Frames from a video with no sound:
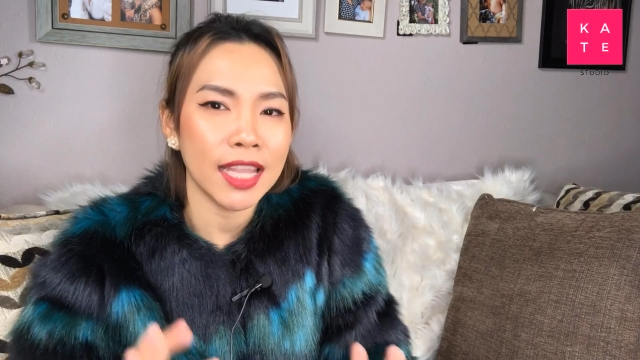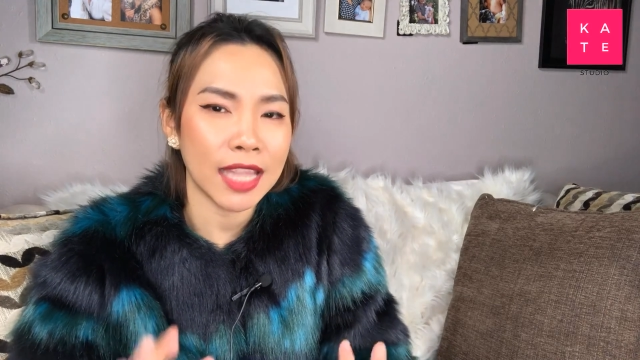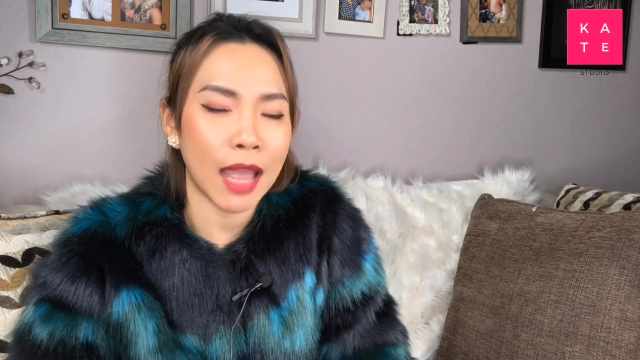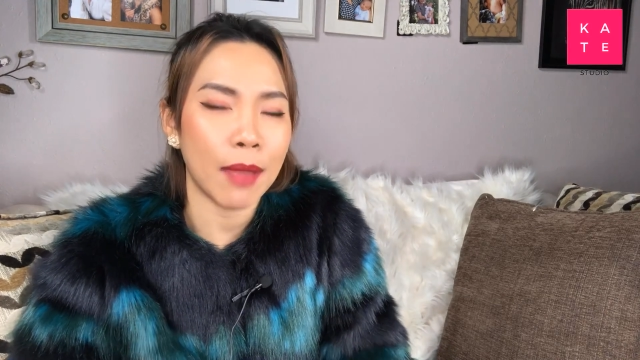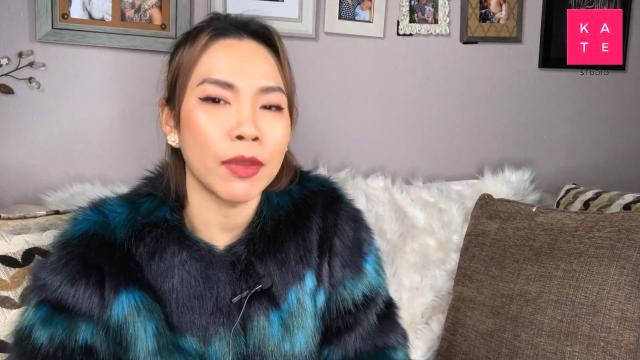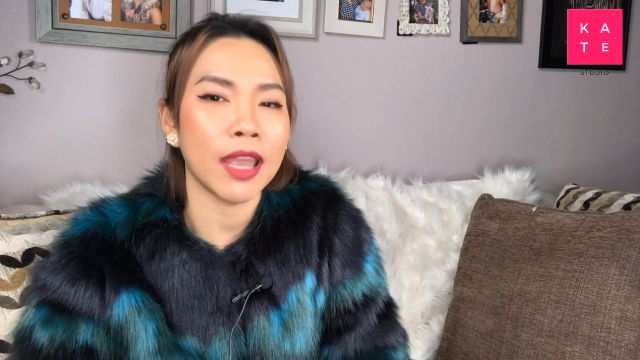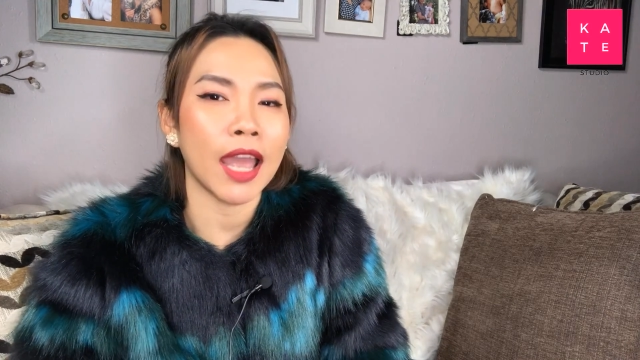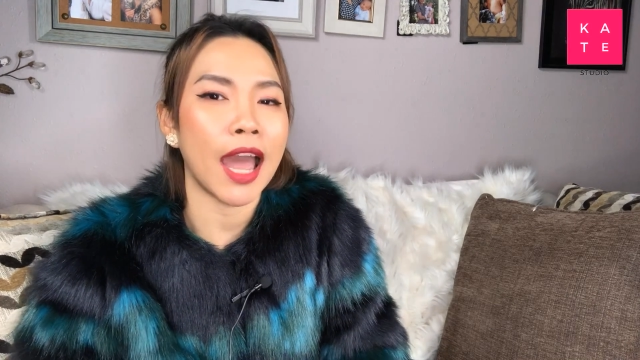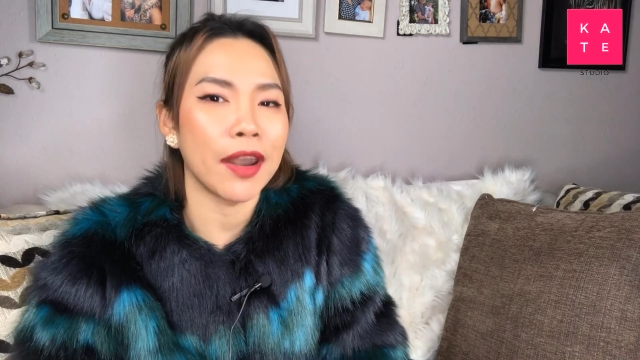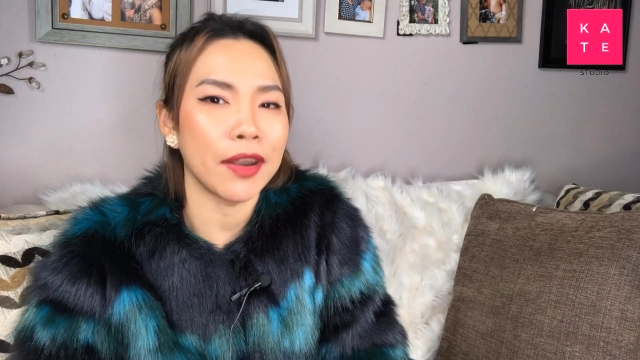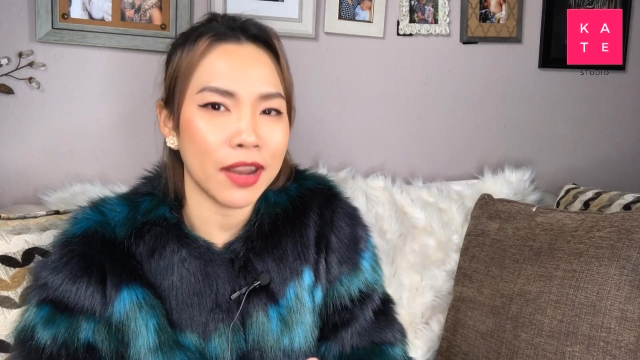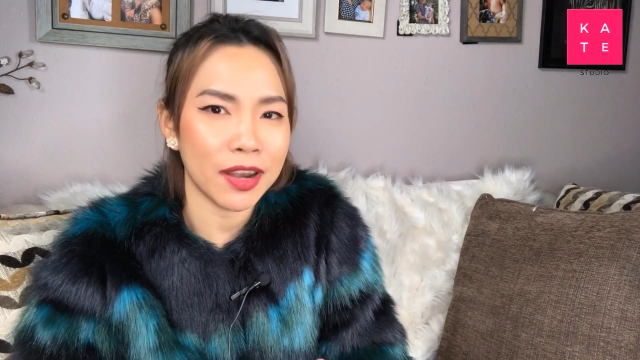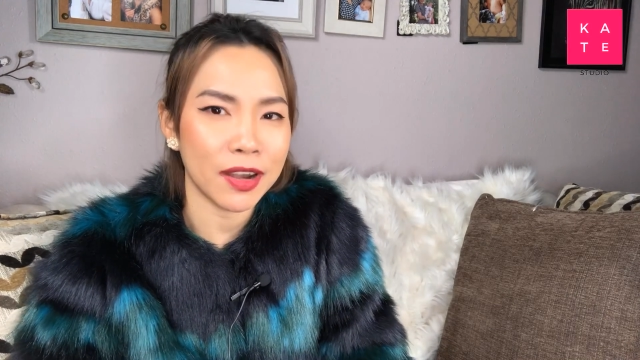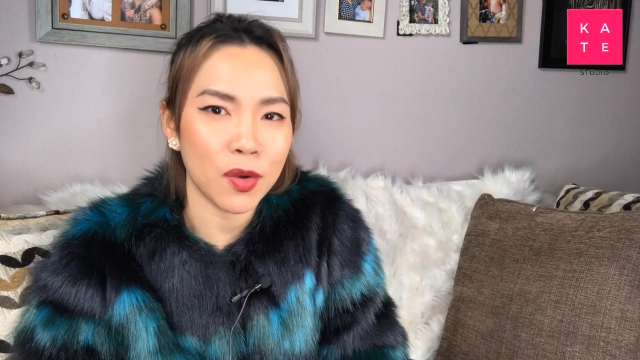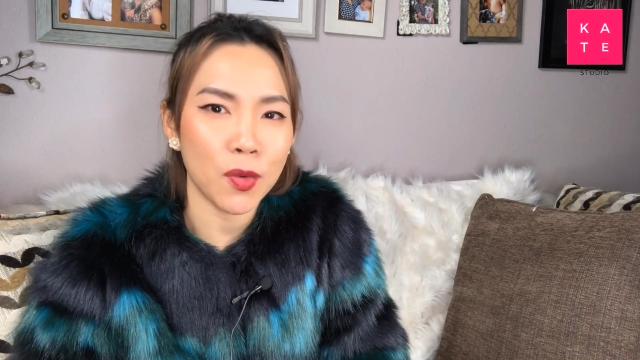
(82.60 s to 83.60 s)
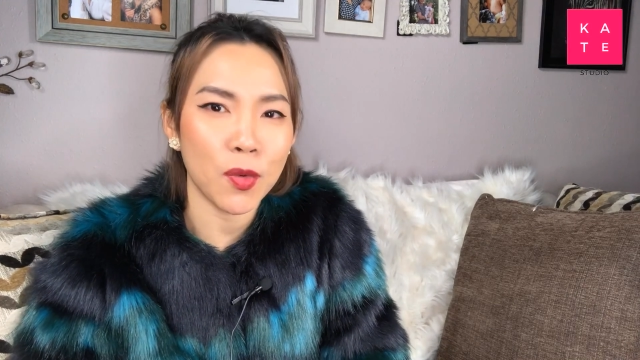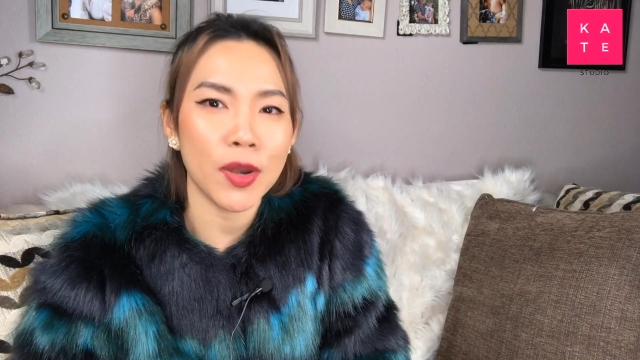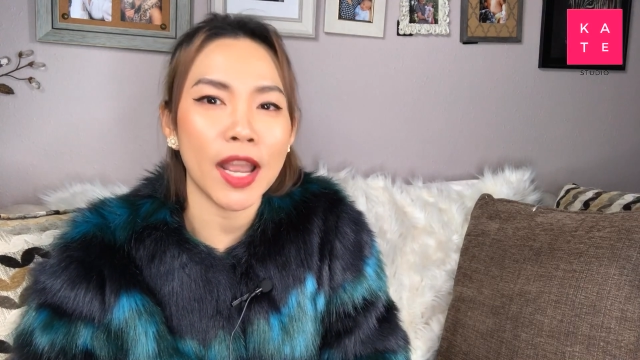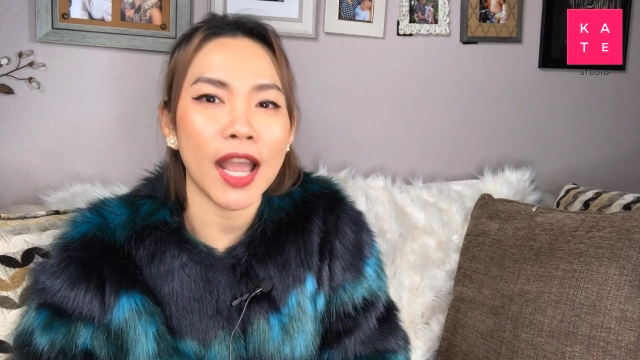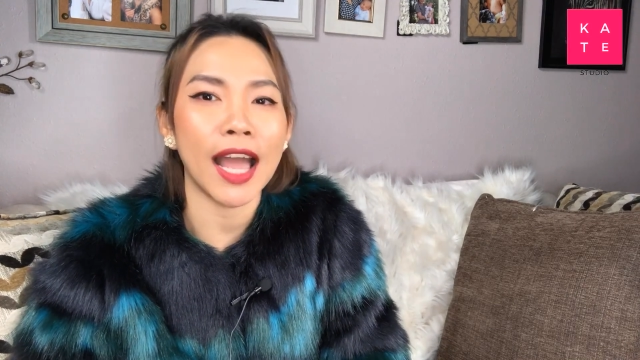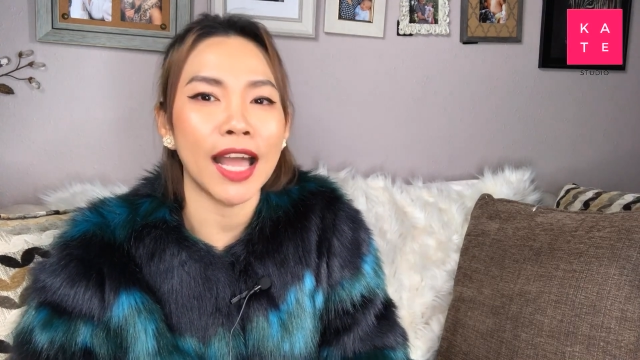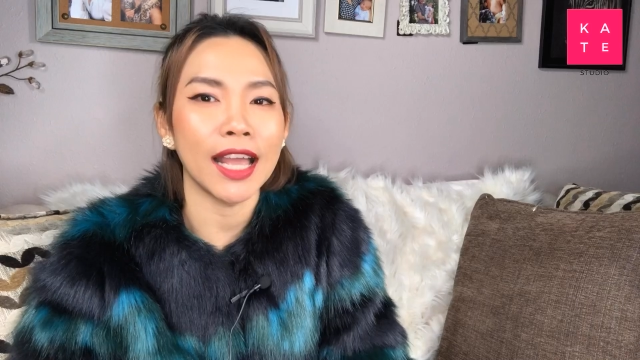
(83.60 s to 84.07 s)
ทำการเรียนรู้
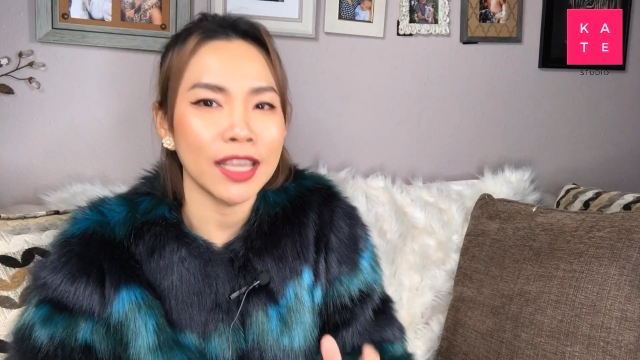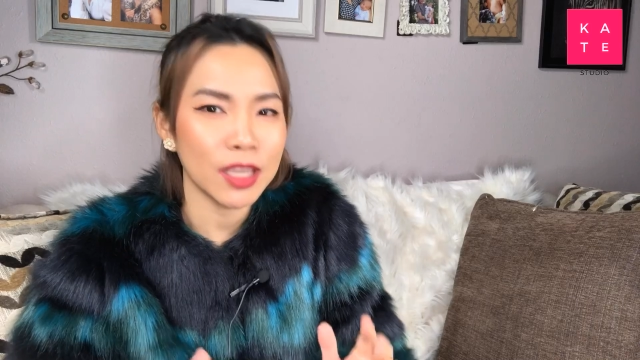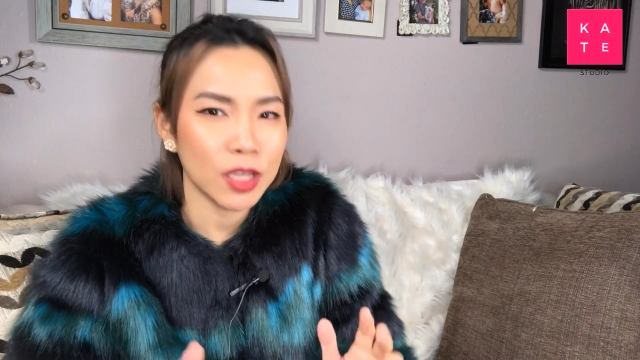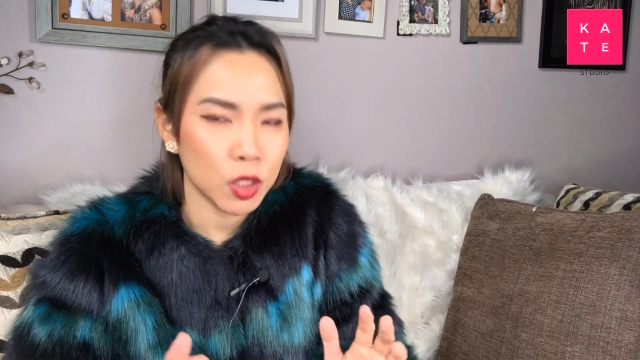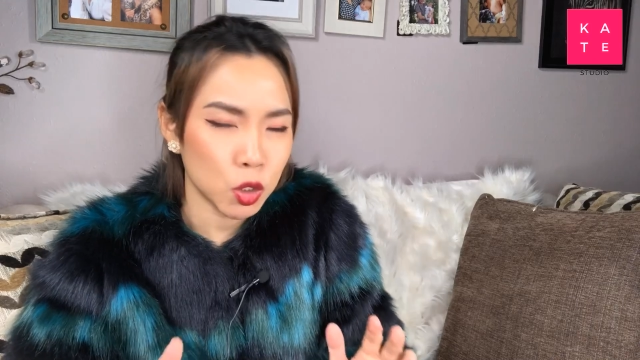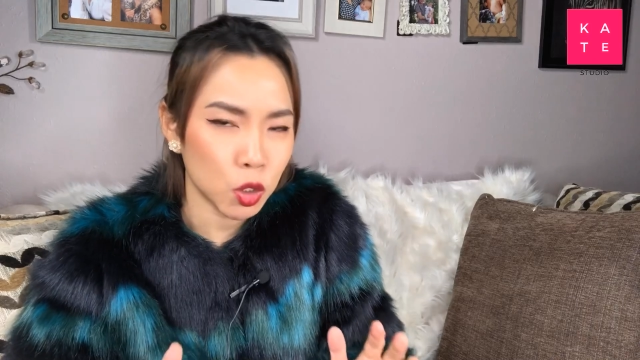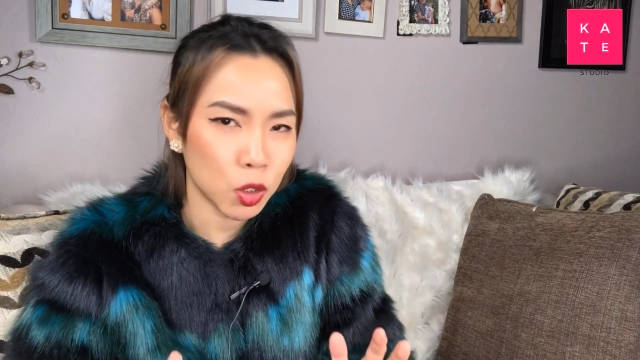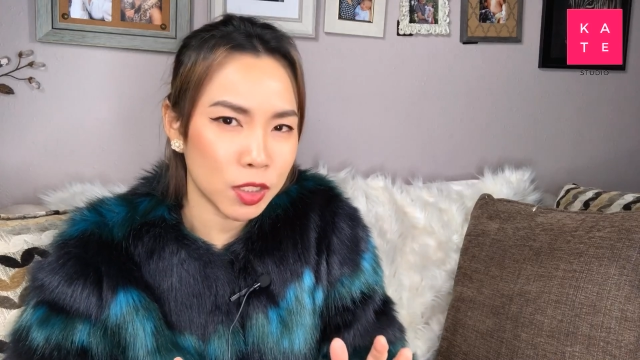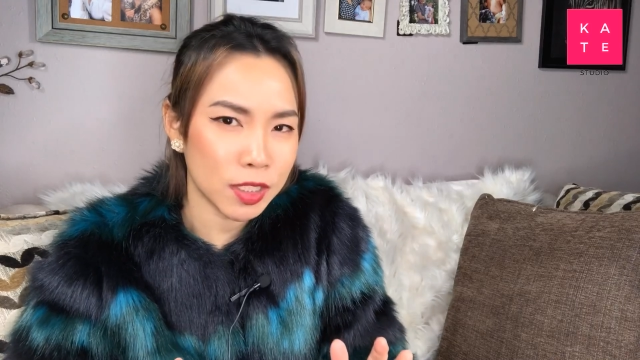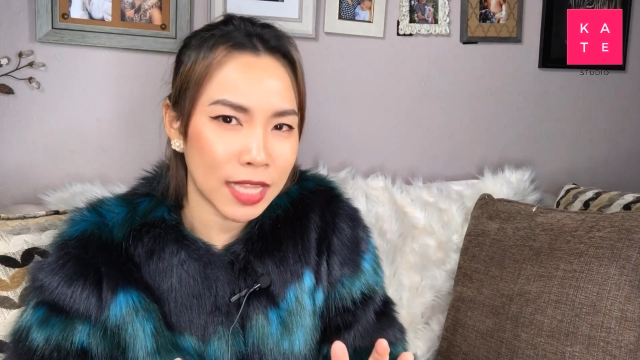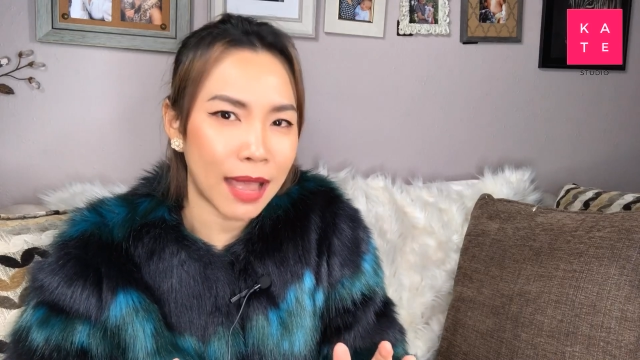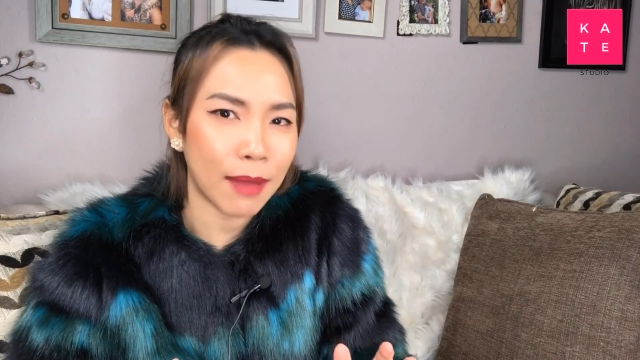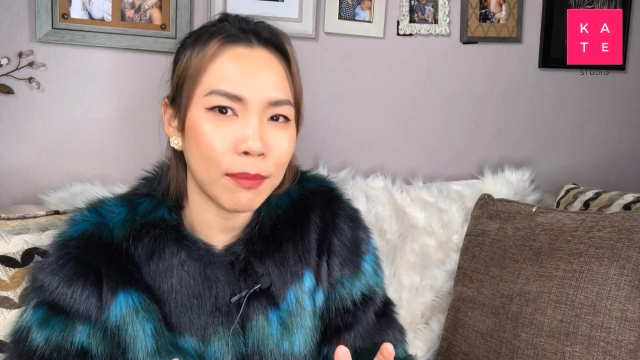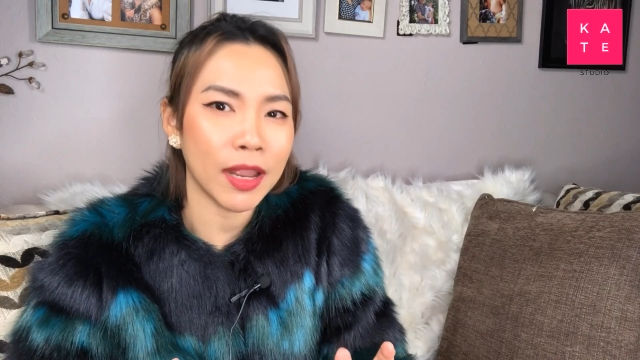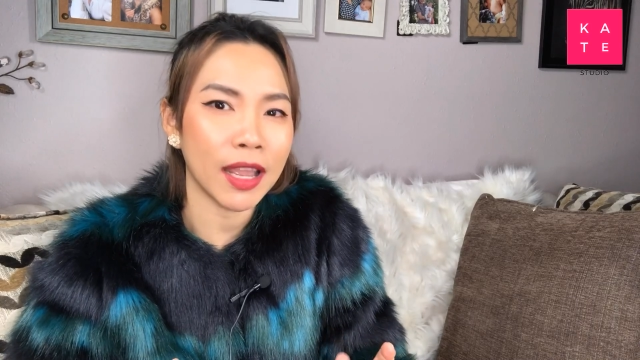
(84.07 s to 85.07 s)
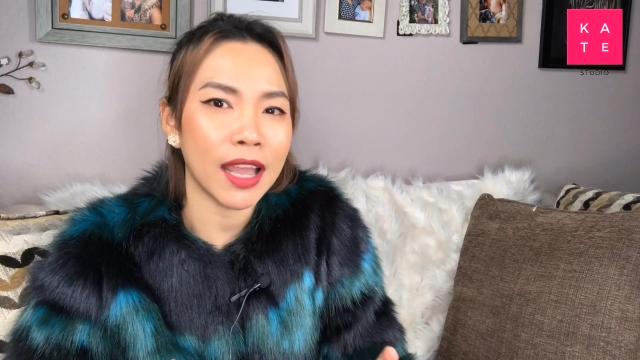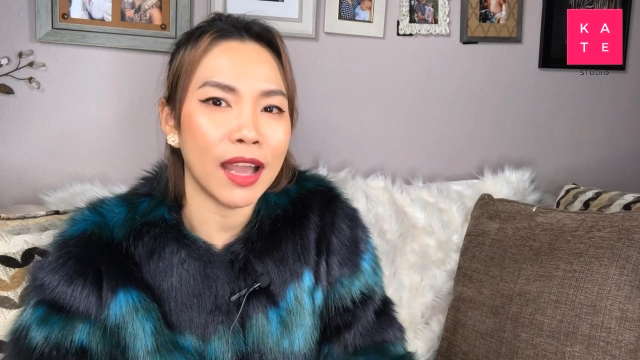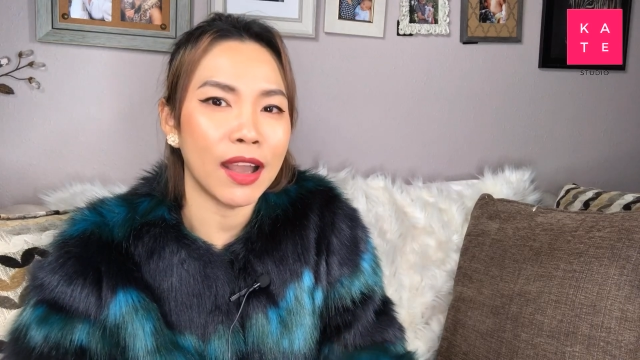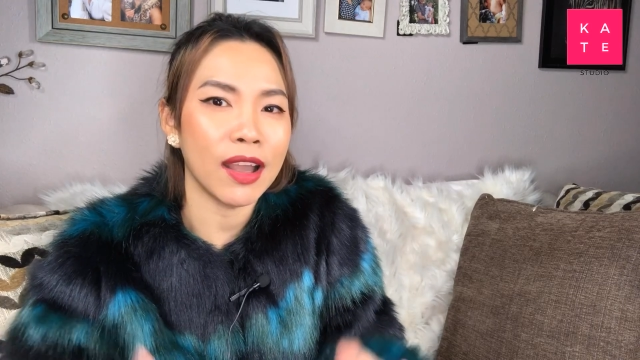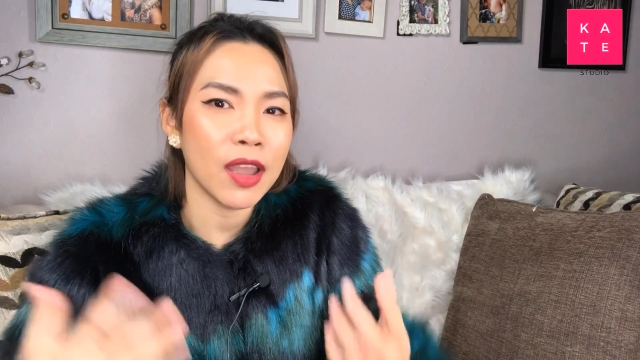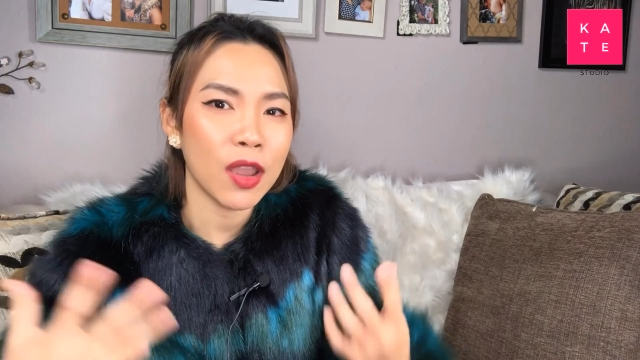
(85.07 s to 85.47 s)
นะคะจดจำนะคะ